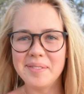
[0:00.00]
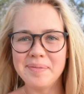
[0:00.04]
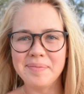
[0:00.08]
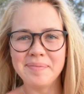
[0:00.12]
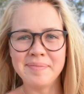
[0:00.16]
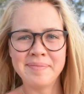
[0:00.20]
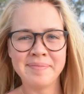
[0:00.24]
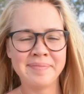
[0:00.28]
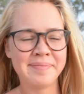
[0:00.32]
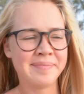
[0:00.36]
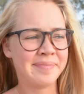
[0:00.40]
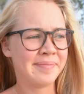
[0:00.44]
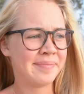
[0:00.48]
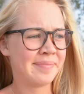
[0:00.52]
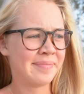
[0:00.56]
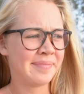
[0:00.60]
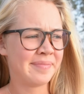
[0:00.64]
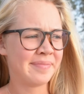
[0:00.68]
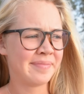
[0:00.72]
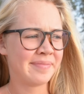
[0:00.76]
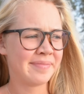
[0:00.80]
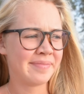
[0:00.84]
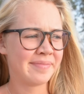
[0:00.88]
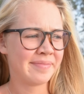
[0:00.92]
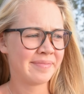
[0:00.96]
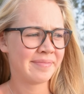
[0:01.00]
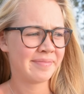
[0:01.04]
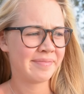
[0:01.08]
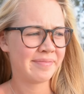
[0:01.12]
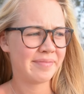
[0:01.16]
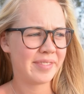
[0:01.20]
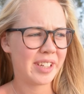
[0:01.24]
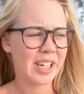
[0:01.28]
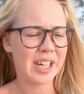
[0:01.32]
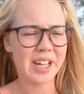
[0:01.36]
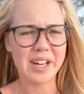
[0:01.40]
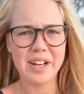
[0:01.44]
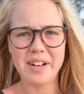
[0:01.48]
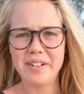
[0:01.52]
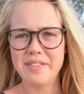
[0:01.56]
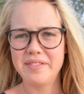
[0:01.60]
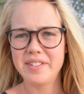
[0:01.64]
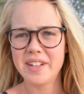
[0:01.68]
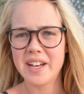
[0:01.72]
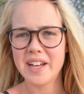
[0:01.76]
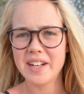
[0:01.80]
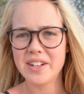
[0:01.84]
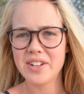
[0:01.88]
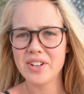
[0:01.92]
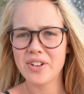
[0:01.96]
ähm, ja,
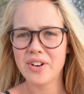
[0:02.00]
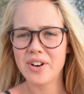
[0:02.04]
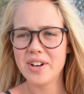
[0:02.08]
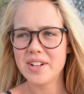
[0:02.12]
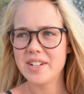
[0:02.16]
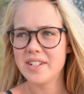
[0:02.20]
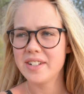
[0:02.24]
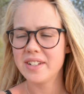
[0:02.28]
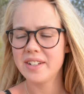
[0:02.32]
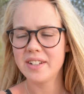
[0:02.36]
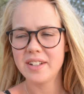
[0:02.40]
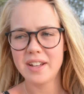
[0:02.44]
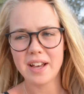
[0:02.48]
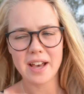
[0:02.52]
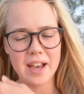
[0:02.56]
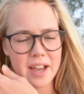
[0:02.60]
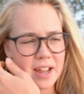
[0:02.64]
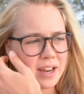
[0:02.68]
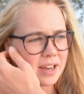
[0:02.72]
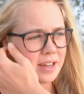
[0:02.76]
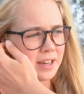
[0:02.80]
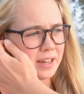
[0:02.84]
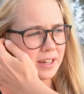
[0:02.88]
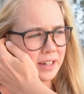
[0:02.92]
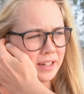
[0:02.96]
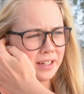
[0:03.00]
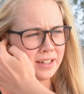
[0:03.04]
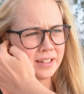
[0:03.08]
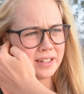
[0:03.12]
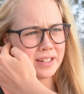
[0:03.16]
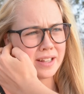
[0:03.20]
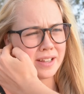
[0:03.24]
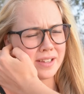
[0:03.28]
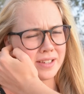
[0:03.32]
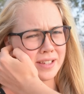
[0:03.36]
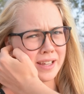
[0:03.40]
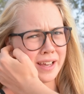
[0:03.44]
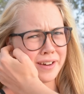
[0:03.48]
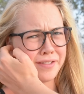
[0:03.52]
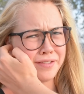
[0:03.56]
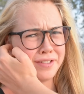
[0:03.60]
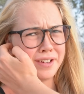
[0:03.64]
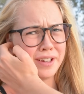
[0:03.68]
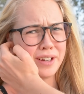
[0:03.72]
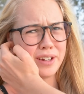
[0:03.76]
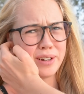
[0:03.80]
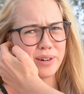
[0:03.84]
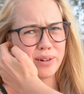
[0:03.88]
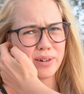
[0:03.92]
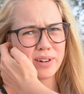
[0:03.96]
wir hatten heute einen nicht sehr
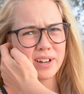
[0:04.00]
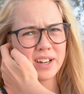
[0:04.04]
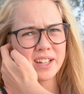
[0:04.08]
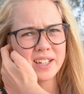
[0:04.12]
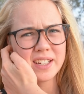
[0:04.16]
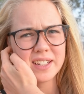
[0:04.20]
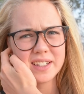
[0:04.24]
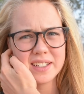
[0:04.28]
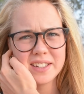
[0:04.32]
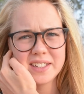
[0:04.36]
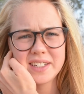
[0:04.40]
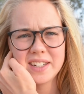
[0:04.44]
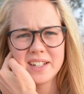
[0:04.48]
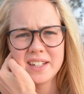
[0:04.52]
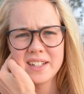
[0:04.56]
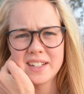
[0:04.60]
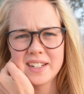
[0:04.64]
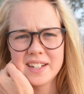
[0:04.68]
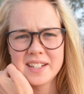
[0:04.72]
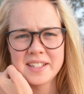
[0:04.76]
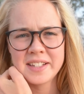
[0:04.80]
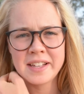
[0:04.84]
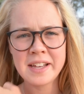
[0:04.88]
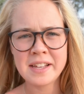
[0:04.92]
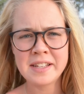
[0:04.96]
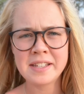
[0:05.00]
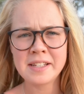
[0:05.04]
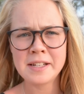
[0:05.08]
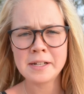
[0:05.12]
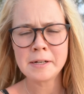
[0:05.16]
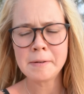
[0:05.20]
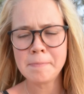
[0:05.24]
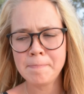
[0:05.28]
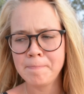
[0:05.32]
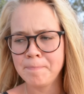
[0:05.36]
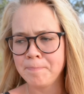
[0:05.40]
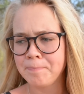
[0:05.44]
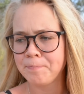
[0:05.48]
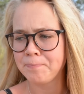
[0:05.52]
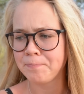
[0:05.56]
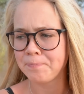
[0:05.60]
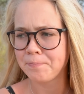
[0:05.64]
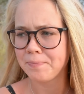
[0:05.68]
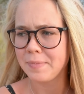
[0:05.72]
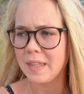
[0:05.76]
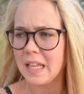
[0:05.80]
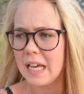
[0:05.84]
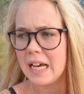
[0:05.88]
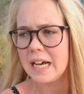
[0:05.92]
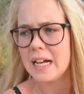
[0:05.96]
viel glücklicheren Tag als gestern.
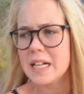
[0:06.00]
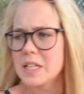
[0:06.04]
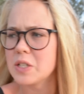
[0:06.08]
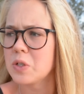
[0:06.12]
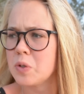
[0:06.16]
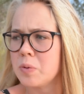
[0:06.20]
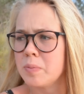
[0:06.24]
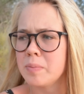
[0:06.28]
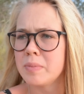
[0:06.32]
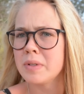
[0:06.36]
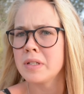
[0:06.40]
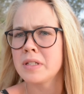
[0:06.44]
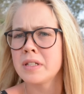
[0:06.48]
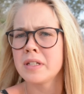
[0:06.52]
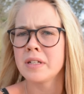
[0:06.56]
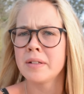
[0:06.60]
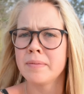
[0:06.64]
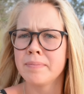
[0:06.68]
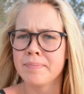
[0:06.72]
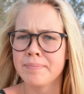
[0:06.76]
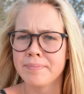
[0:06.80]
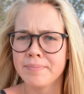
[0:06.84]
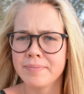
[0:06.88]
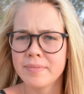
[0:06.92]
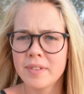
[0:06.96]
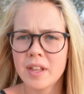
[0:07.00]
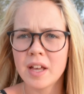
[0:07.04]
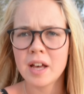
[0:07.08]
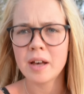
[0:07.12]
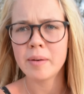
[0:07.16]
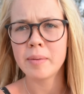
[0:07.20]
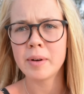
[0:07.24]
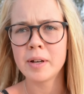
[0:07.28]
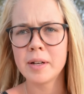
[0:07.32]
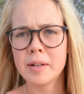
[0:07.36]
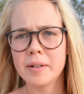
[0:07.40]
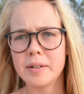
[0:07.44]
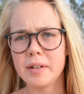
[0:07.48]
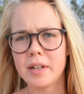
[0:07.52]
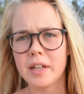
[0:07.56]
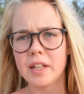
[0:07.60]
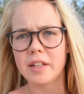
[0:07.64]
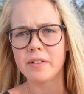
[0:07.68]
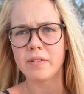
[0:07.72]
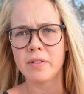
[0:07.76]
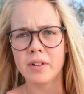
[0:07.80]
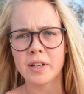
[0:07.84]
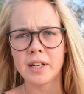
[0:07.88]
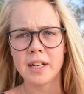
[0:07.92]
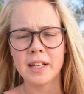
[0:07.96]
Also ein bisschen, aber
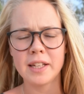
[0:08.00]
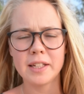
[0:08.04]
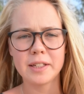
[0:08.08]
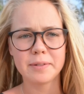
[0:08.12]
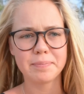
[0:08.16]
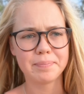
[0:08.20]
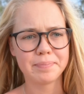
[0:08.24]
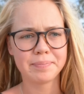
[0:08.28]
nicht wirklich.